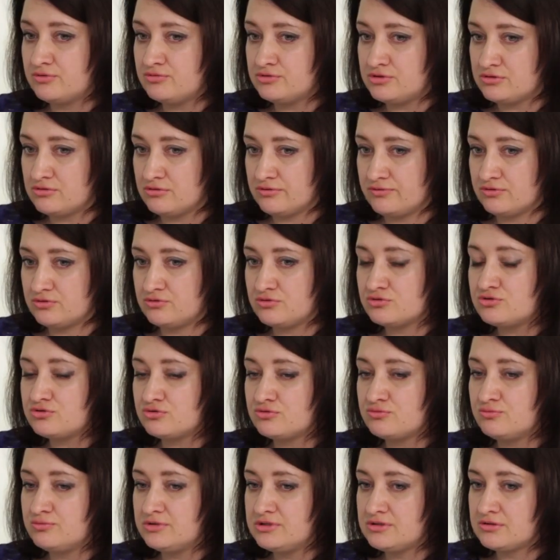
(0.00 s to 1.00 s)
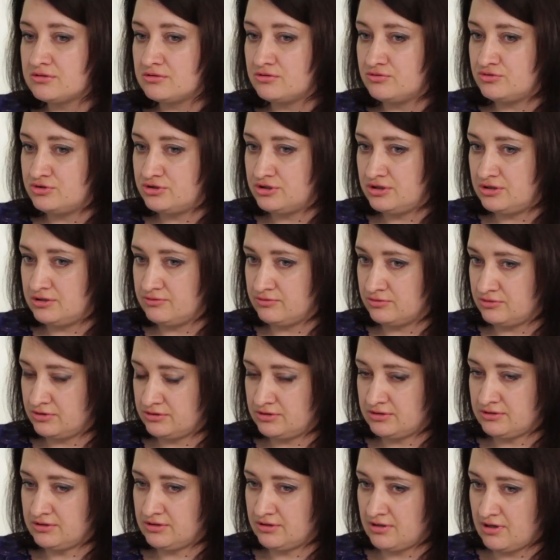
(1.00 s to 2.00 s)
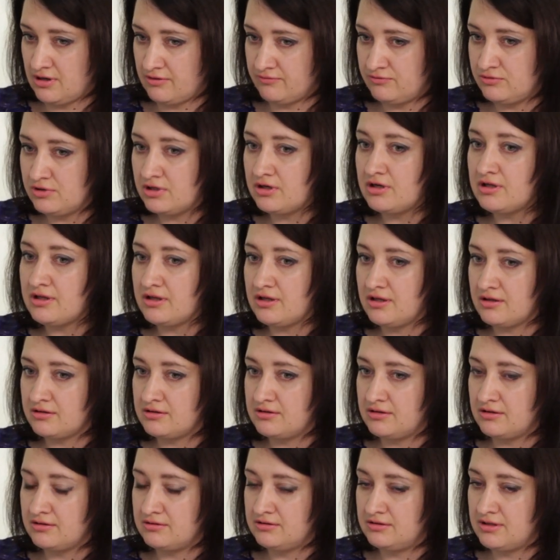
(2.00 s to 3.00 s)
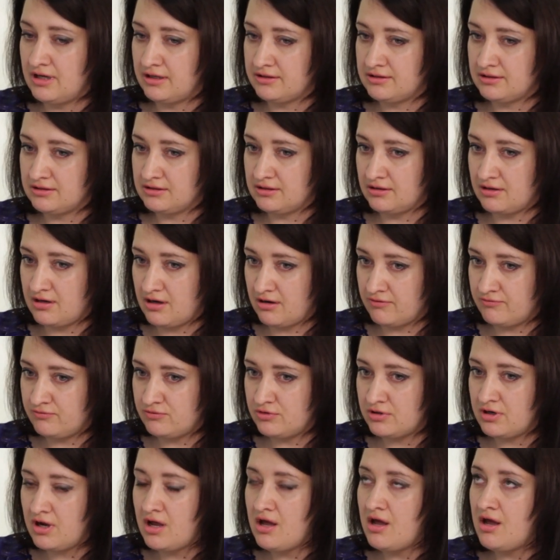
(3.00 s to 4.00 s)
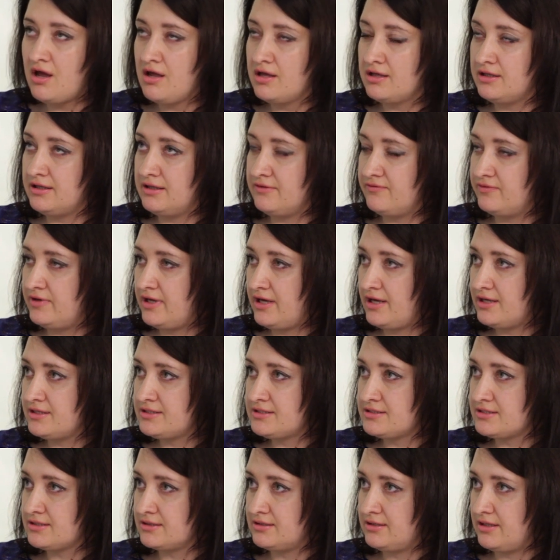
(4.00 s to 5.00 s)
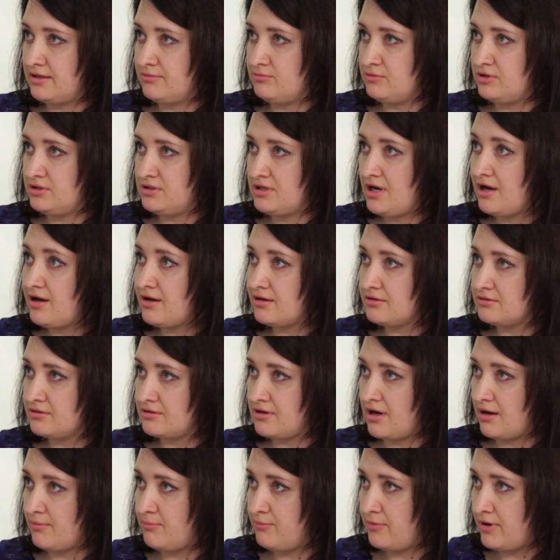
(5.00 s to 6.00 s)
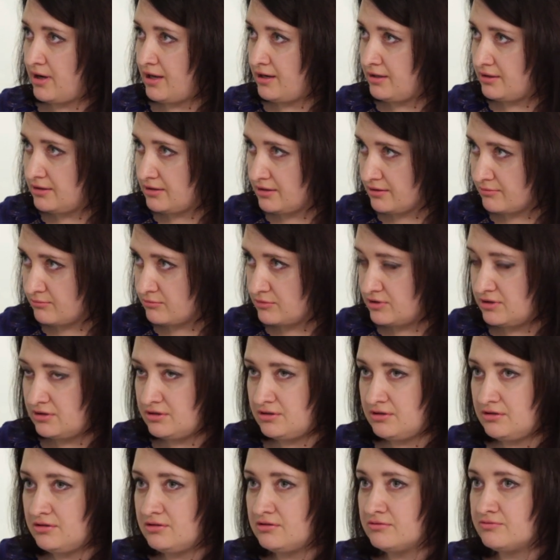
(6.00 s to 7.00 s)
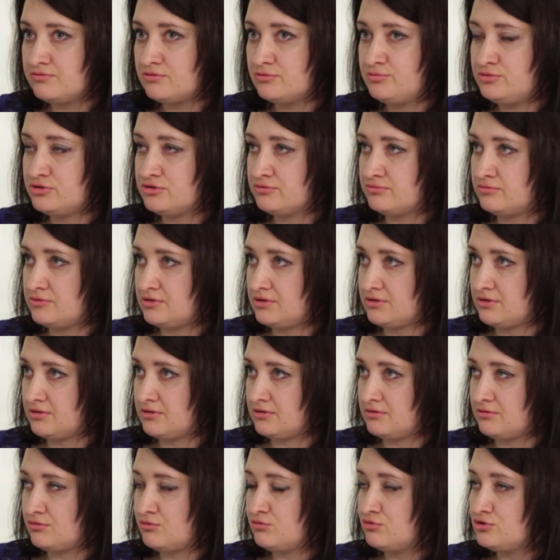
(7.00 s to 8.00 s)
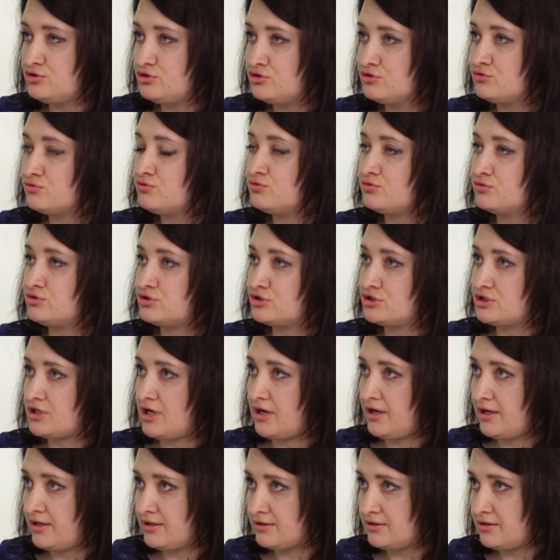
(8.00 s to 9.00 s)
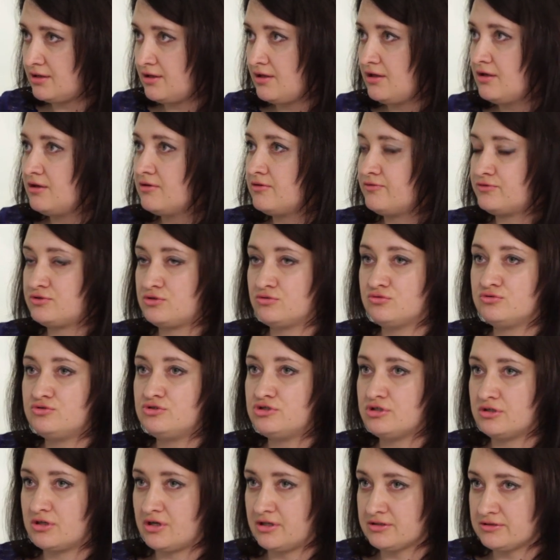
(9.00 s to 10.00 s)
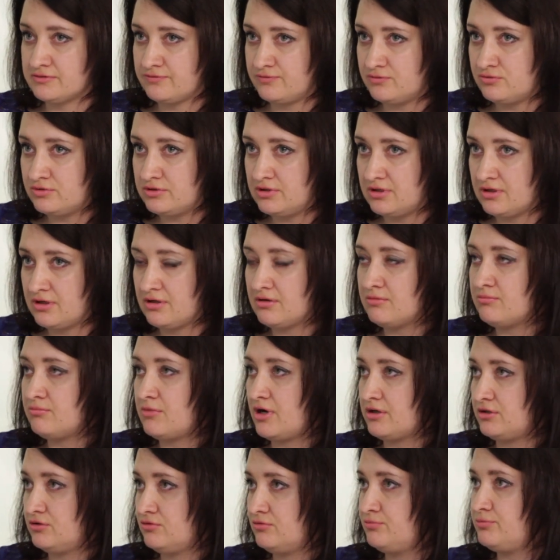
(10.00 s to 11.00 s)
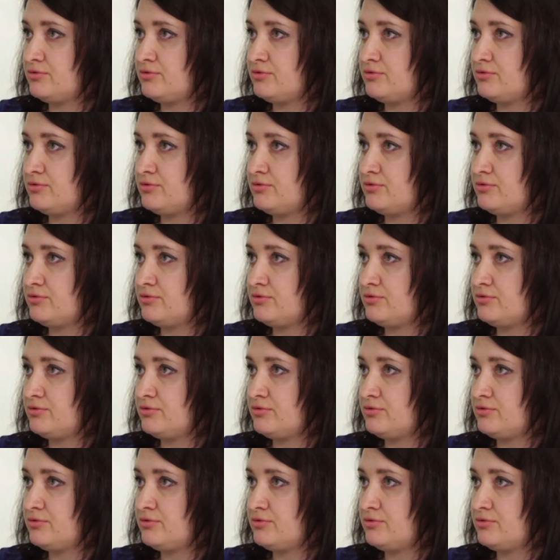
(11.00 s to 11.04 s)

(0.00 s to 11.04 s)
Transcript: условии, то, что мы заключили вот этот договор, этот, данный договор является для меня кабальным и, в общем-то, очень ухудшает в случае развода мое